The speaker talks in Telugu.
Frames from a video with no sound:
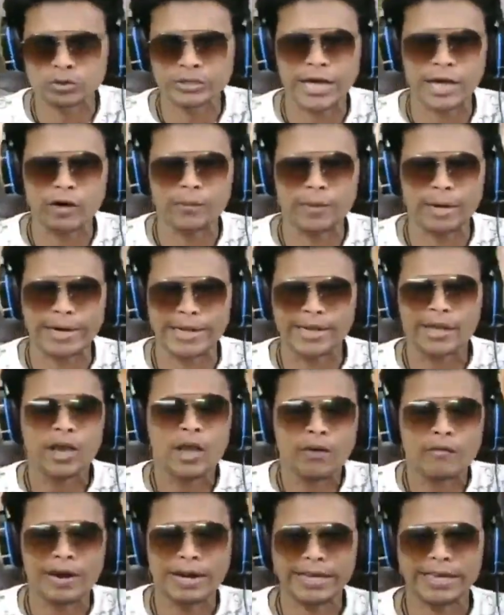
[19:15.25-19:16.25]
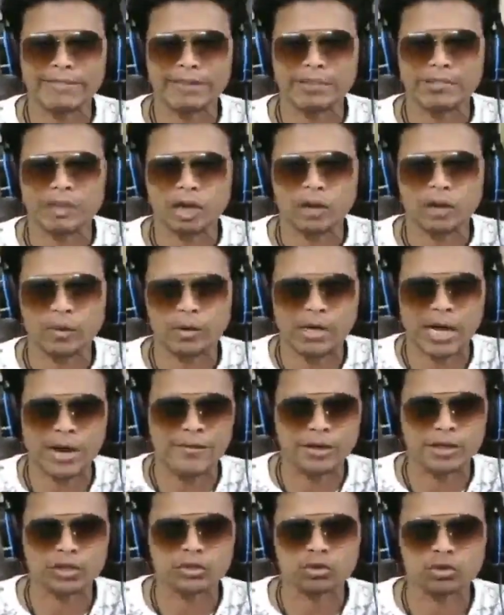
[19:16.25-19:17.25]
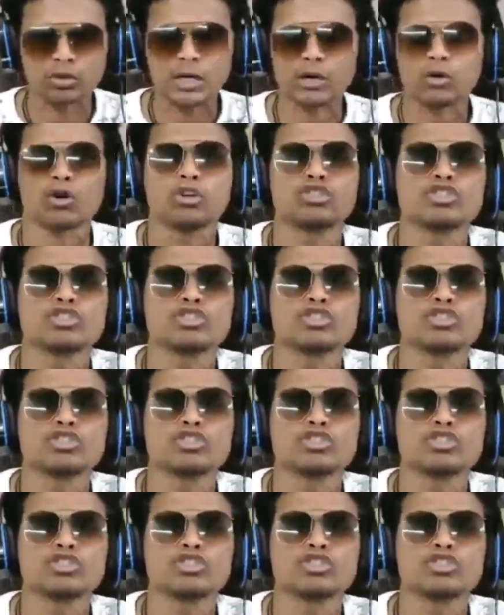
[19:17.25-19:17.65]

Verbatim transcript: చూశారు మళ్ళీ వెనక్కి వెళ్తున్నారు ఇప్పుడు కవర్ తీసుకున్నారు